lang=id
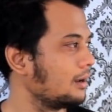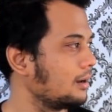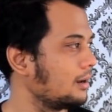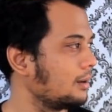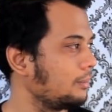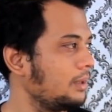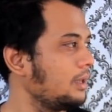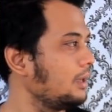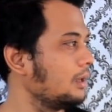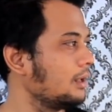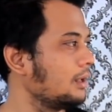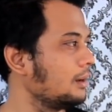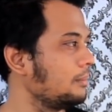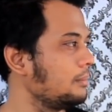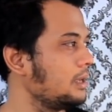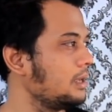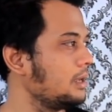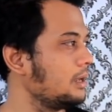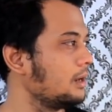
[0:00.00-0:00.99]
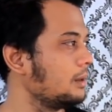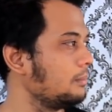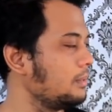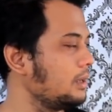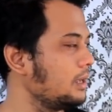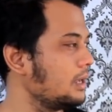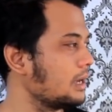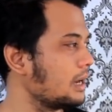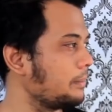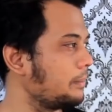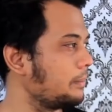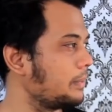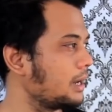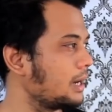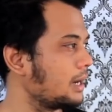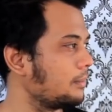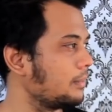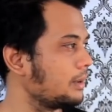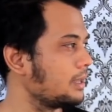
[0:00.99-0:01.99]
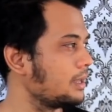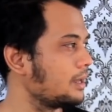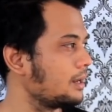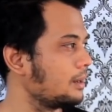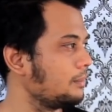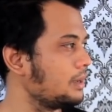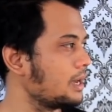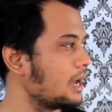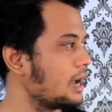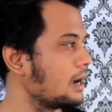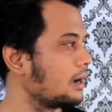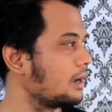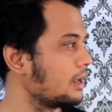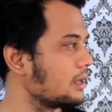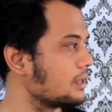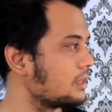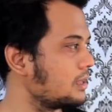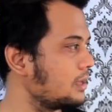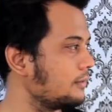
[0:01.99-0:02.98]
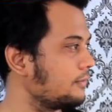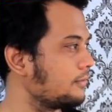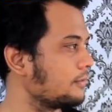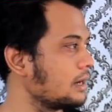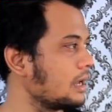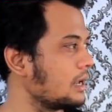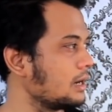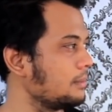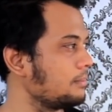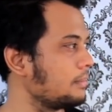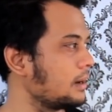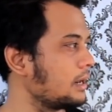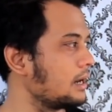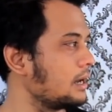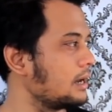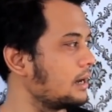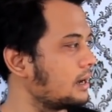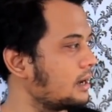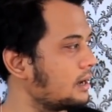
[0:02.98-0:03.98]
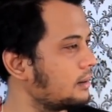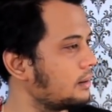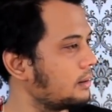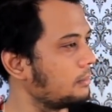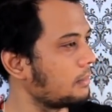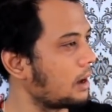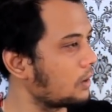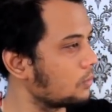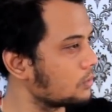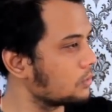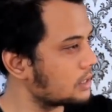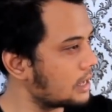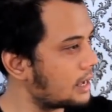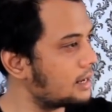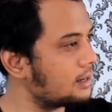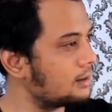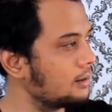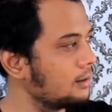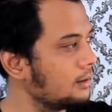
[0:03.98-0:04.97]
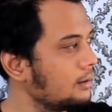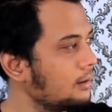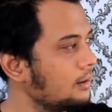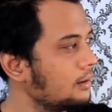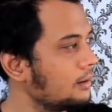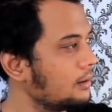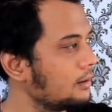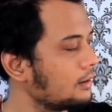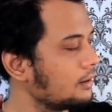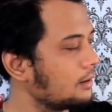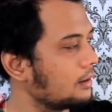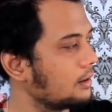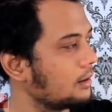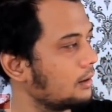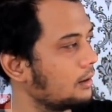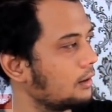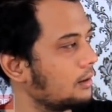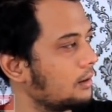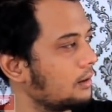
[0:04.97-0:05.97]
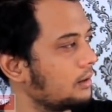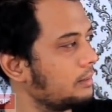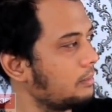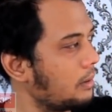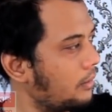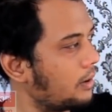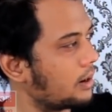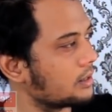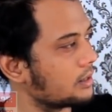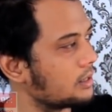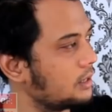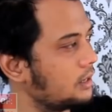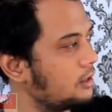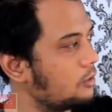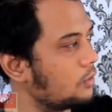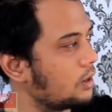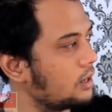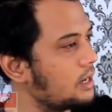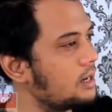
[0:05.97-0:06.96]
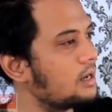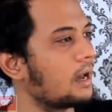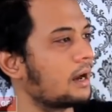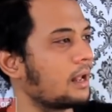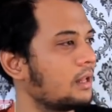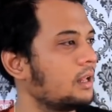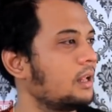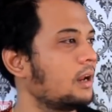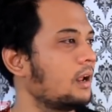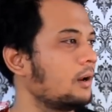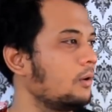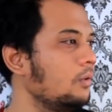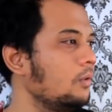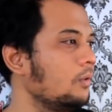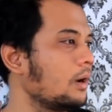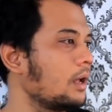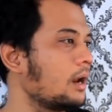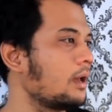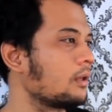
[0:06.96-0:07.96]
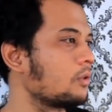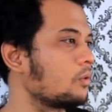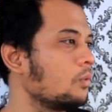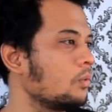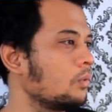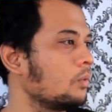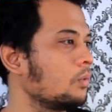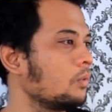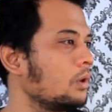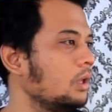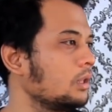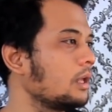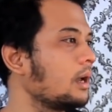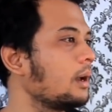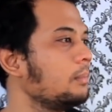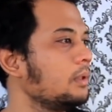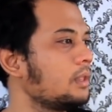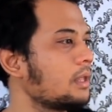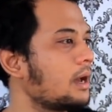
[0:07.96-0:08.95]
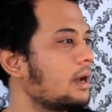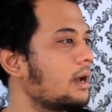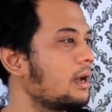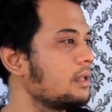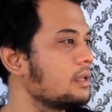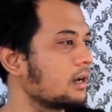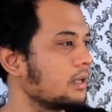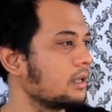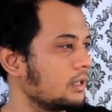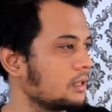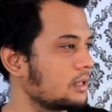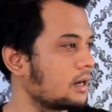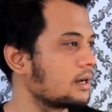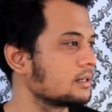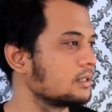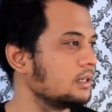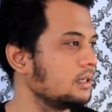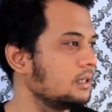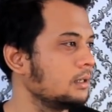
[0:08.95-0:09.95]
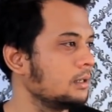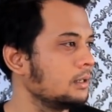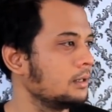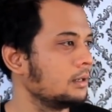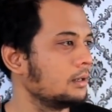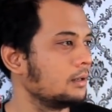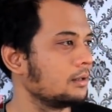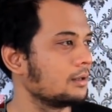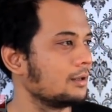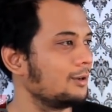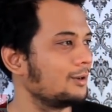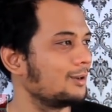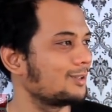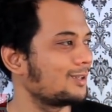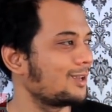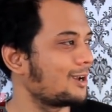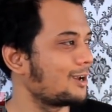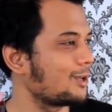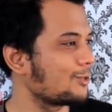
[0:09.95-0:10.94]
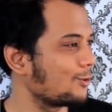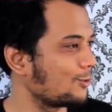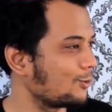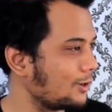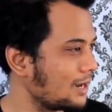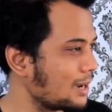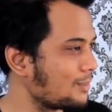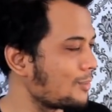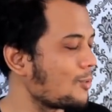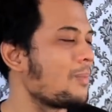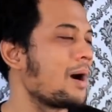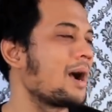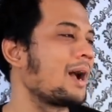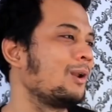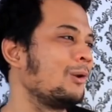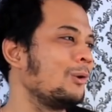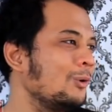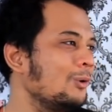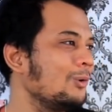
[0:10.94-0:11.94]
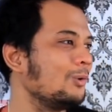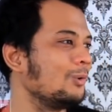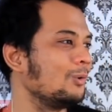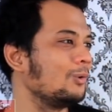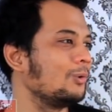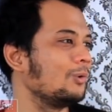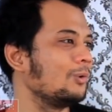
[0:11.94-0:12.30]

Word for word: lebih lebih lebih apa namanya lebih agresif daripada barusan uh, dibawa ke sini juga dia dikarantina dulu nggak langsung kita bisa ajak interaksi jadi kita suruh dia mau makan dulu